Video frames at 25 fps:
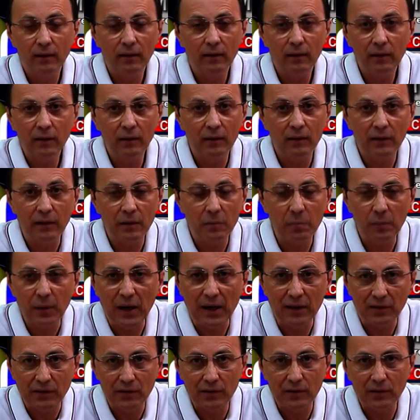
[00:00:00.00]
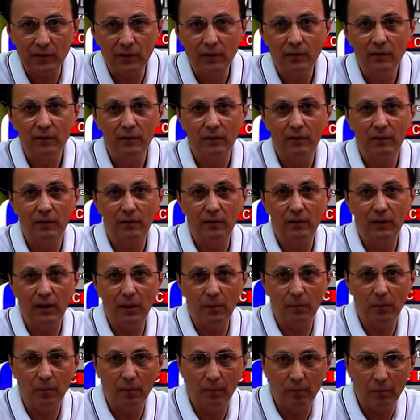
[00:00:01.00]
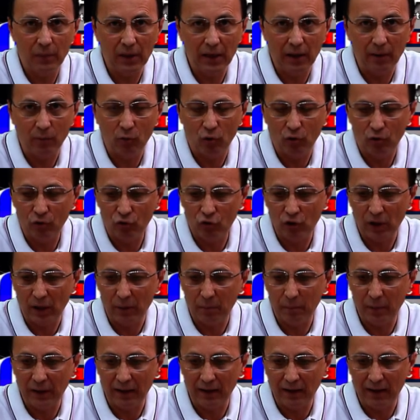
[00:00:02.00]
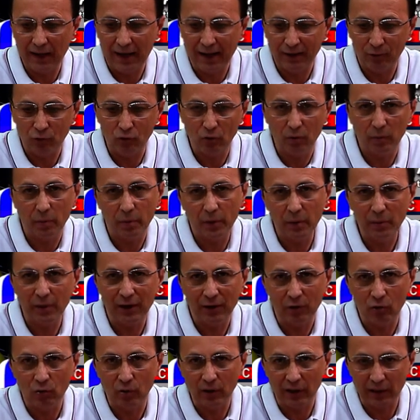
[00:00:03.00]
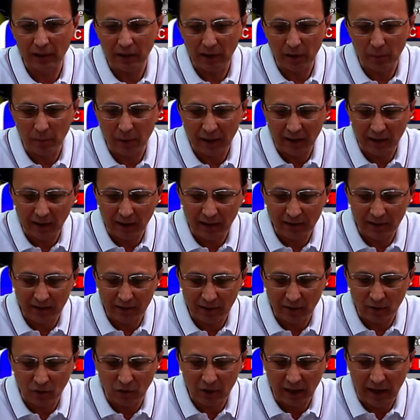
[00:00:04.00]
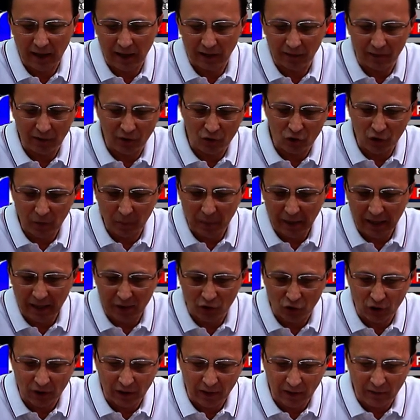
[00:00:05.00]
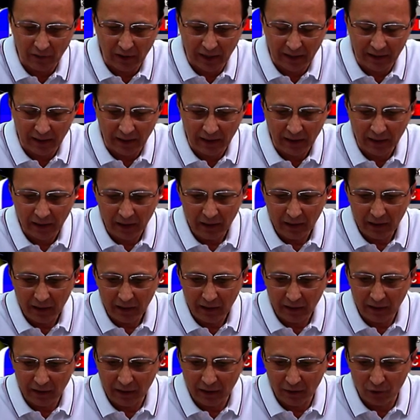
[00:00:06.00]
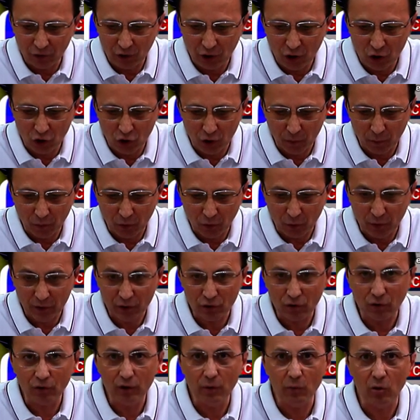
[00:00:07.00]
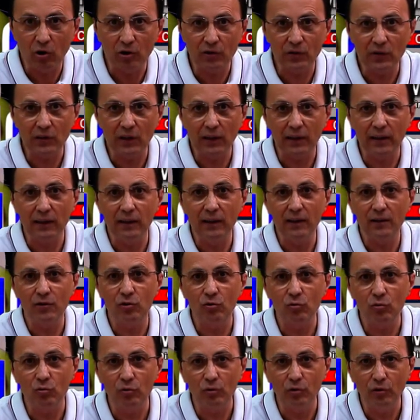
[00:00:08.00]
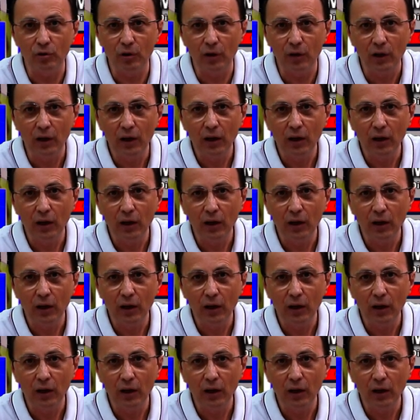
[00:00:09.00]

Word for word: il Green Pass ne abbiamo già parlato, prima ancora che ne parlassero gli altri, ci piace arrivare in anticipo, questo dimostra che nel sud